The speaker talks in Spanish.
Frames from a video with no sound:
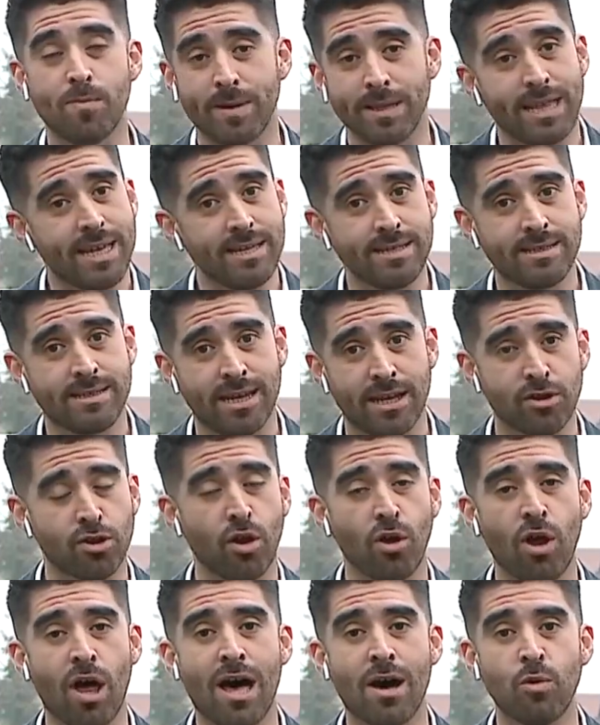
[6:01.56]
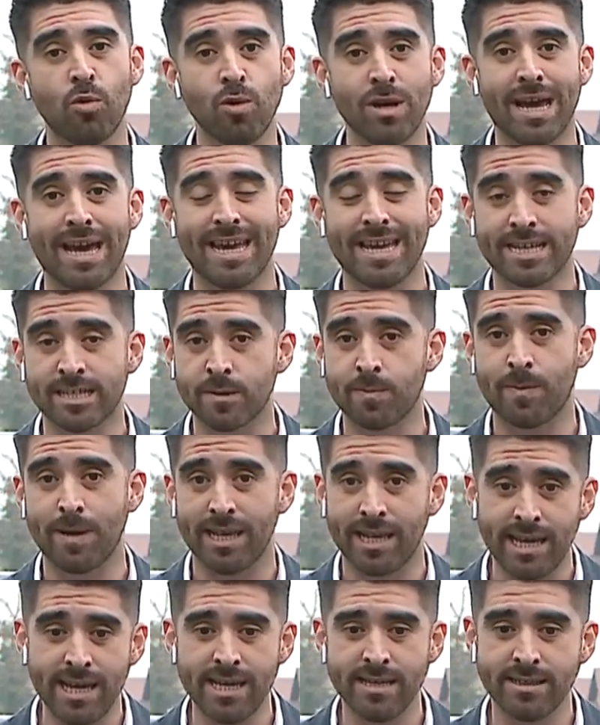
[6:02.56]
competencia, es toda una
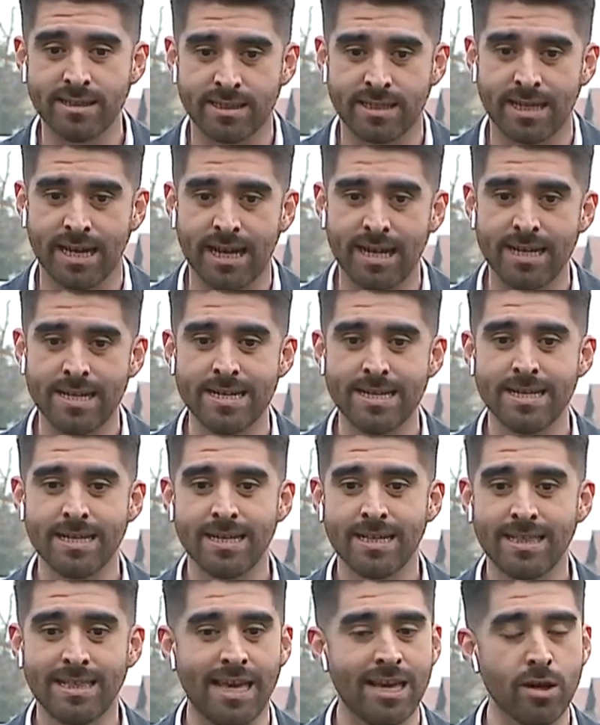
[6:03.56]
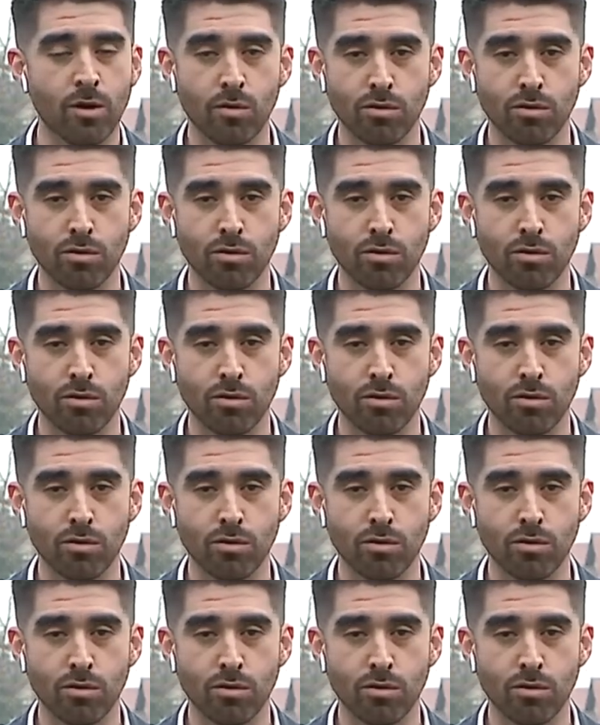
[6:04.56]
experiencia de